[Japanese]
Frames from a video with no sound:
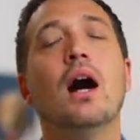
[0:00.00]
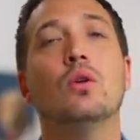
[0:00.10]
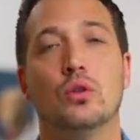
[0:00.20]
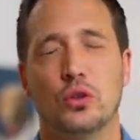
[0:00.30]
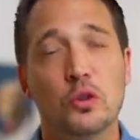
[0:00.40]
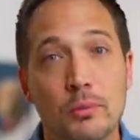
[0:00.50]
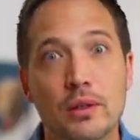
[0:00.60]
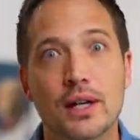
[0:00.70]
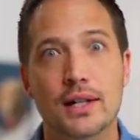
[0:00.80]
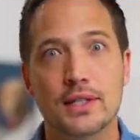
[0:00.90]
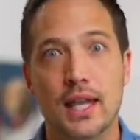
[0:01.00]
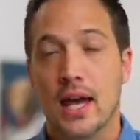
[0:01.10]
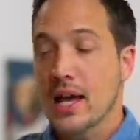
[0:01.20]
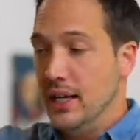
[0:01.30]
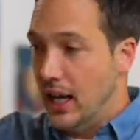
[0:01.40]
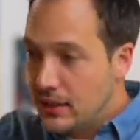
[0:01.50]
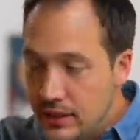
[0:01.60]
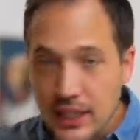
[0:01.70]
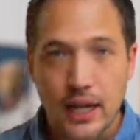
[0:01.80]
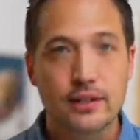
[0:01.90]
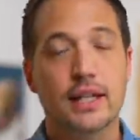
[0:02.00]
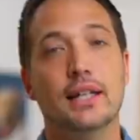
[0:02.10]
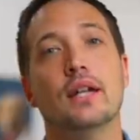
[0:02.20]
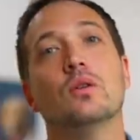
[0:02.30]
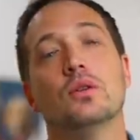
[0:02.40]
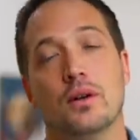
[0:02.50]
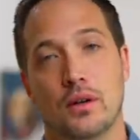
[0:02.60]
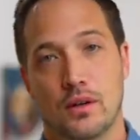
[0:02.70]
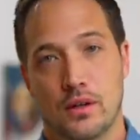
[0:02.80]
合うこと共鳴を感じて楽にやる気が出ること